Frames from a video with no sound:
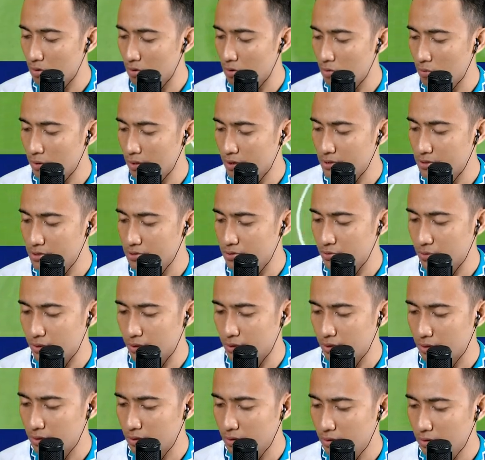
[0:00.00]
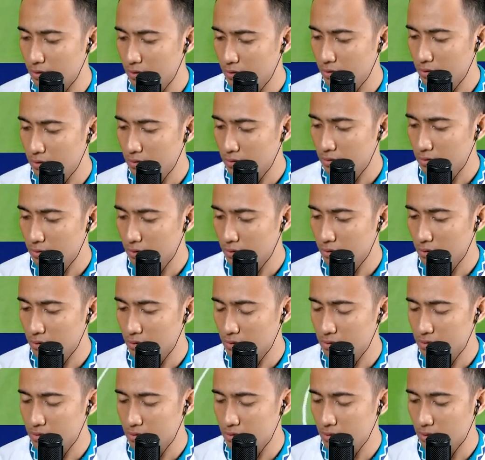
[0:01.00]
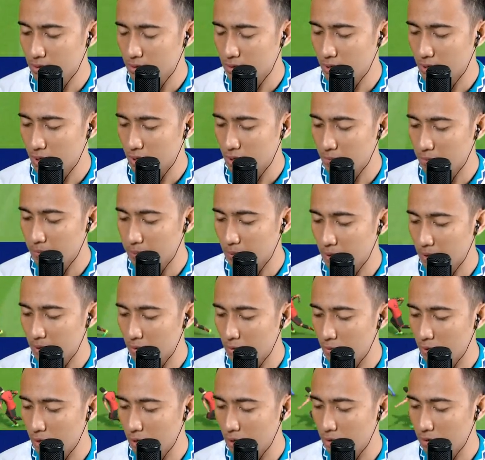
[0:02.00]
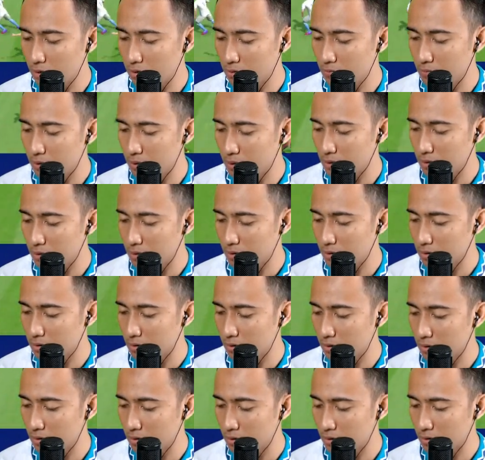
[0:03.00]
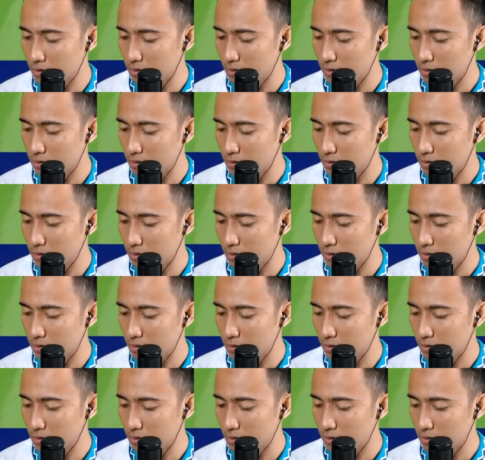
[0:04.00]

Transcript: Owen cuy. Anjir nggak ada perlawanan bangke.